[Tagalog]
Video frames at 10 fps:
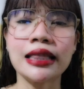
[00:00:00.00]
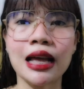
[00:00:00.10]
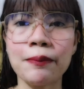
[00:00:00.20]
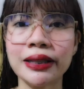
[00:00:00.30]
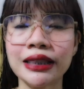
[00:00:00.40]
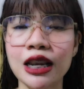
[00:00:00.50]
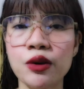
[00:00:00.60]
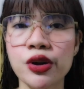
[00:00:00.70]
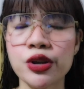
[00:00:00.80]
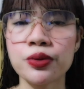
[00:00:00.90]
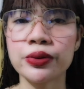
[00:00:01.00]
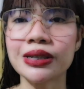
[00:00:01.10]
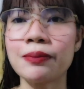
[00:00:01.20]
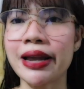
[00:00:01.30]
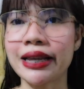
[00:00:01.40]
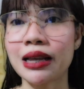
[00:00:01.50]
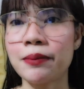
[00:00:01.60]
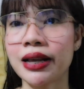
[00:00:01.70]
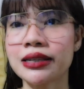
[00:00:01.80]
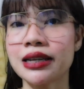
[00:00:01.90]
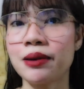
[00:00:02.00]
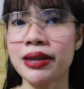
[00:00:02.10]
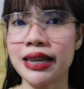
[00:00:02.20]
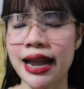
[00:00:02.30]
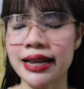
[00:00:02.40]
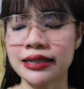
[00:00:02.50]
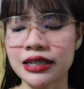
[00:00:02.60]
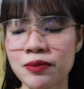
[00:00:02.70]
Dapat dalawa yung sa mic namin kasi kami ni Heinz.